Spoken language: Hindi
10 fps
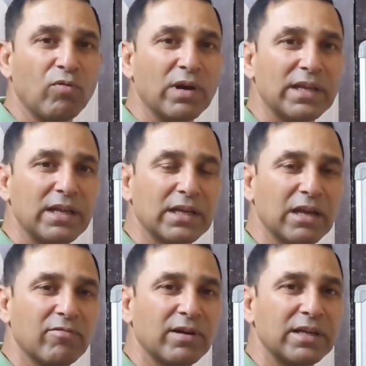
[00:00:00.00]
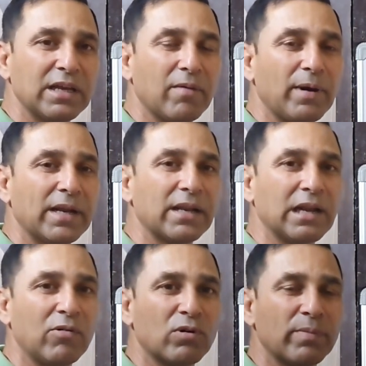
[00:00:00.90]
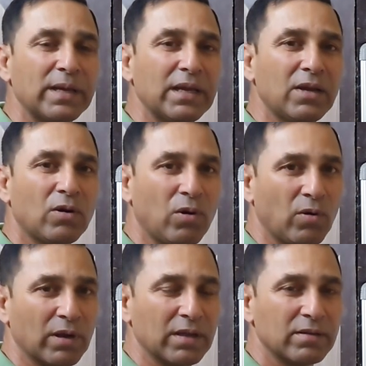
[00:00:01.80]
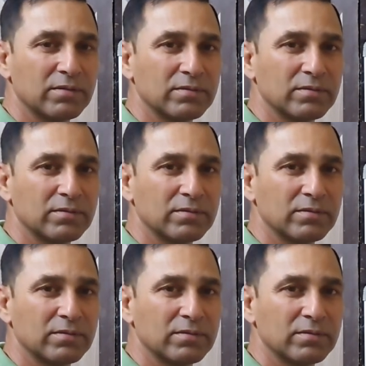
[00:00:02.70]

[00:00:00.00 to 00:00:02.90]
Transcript: वही के वही हमारे राउंड भी होंगे